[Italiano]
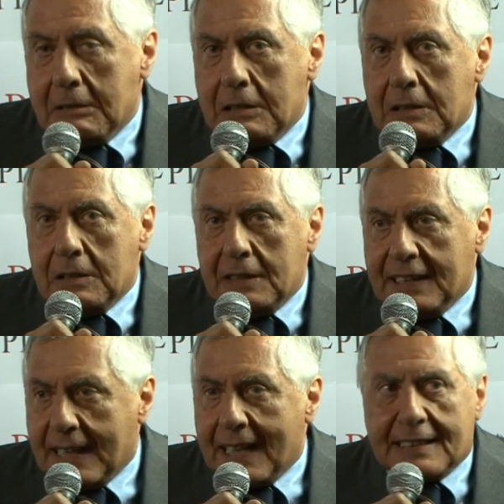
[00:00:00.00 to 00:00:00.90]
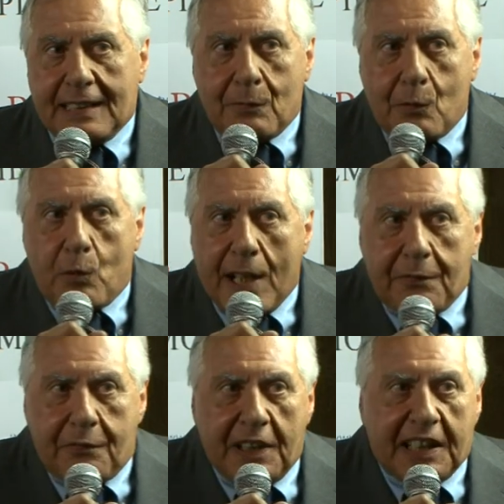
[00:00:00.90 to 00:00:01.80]
Eh, I dati del
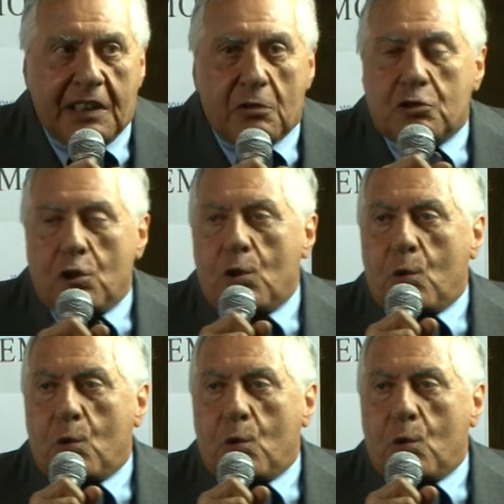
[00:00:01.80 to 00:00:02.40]
WWF, che non sono